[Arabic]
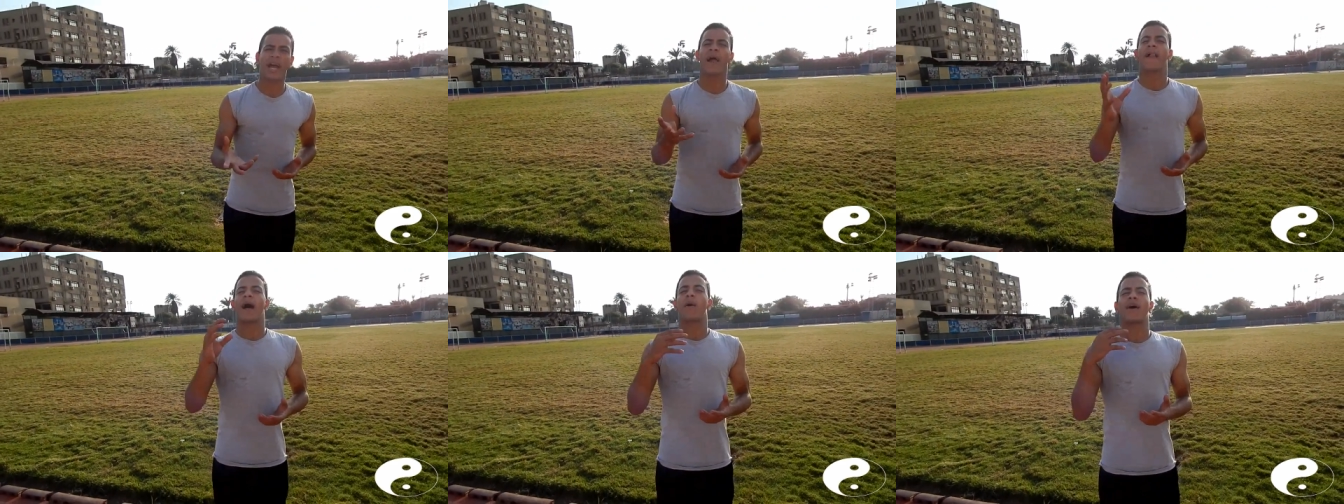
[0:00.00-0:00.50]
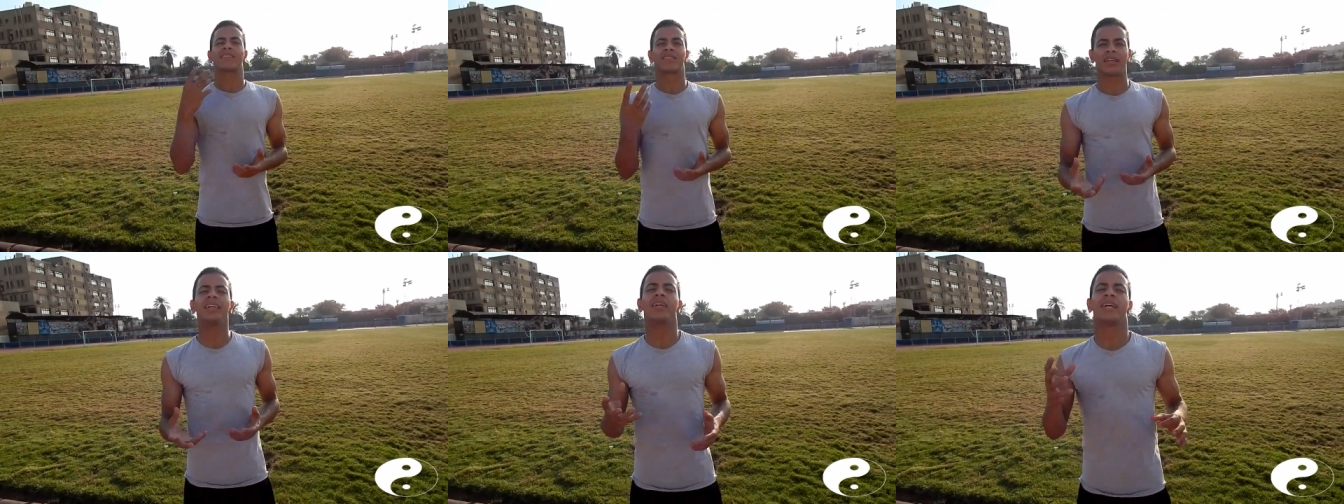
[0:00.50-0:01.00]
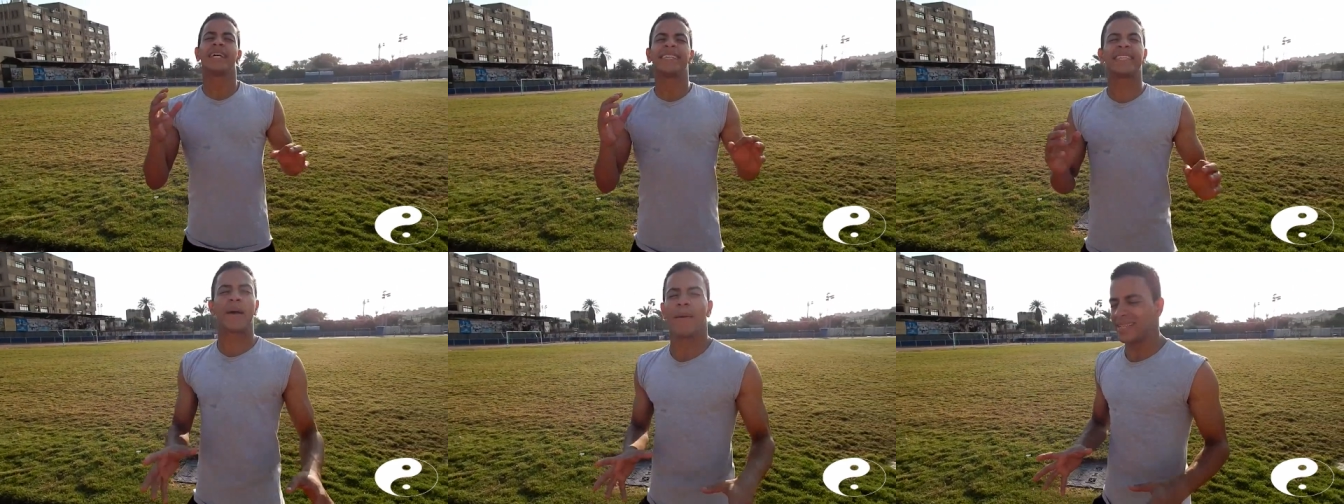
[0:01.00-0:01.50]
ادويه او عن طريق
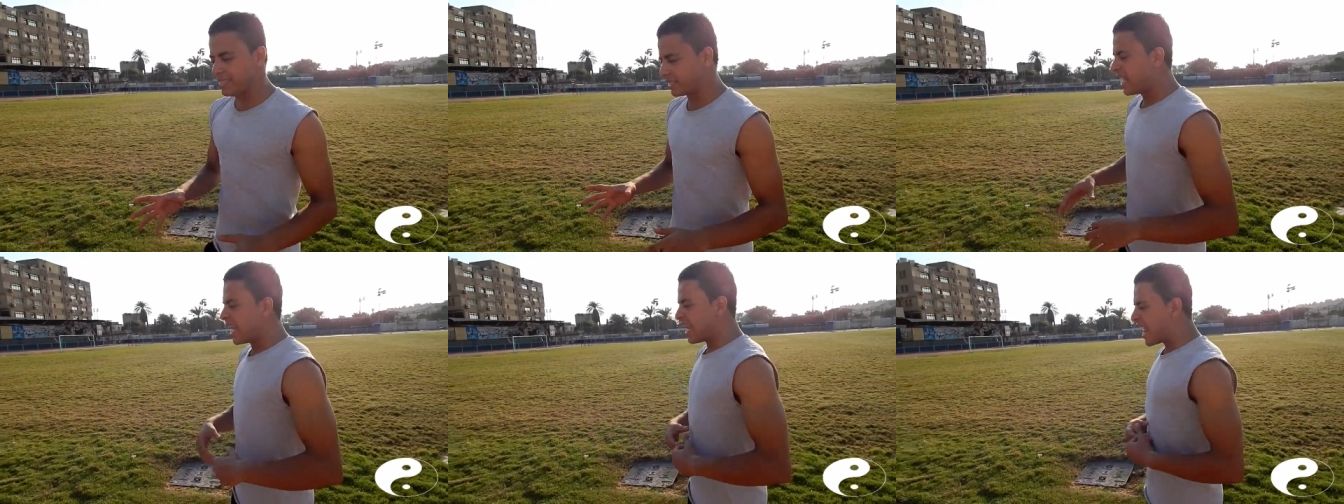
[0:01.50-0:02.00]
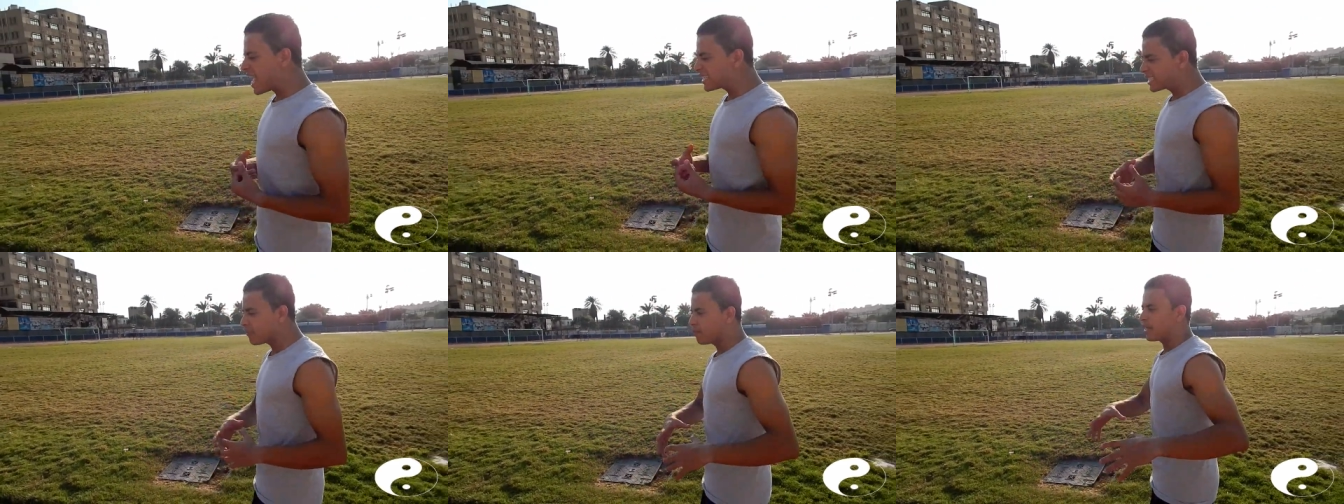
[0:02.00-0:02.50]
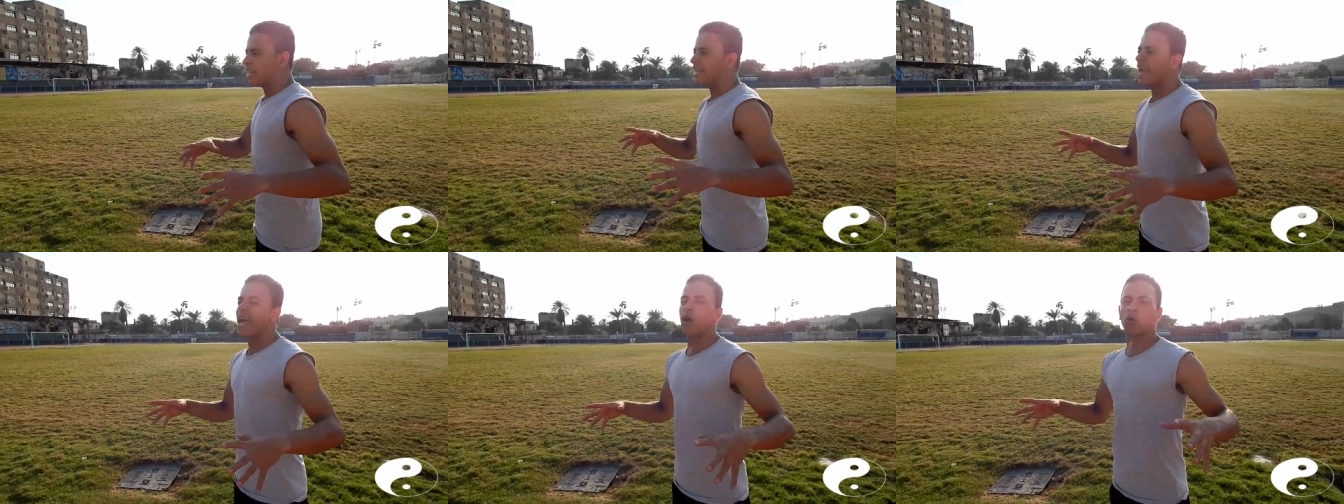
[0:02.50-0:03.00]
تمارين لازم
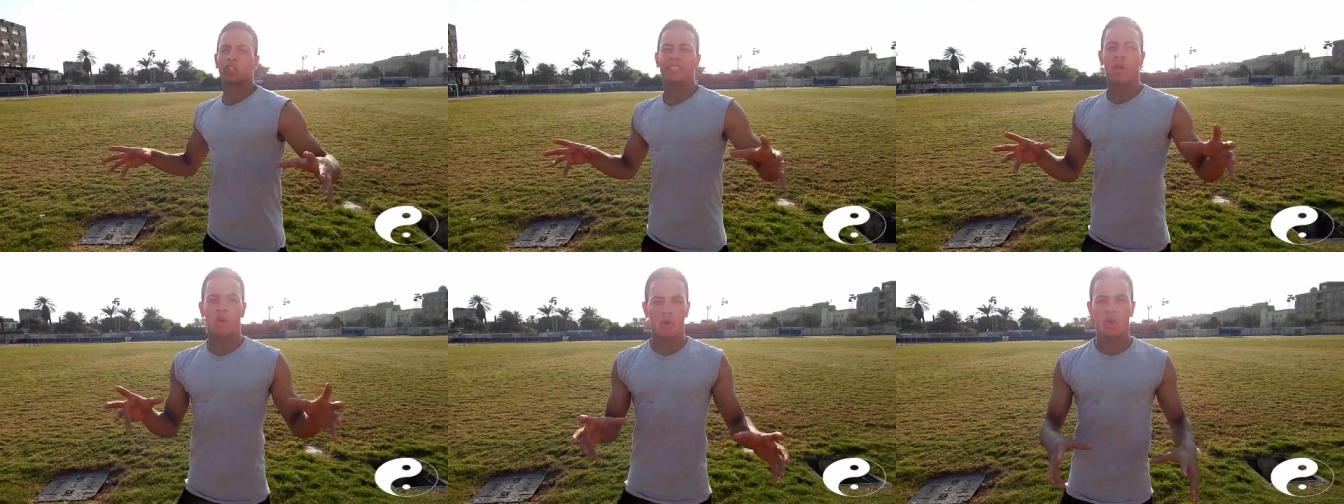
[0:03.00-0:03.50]
ناخد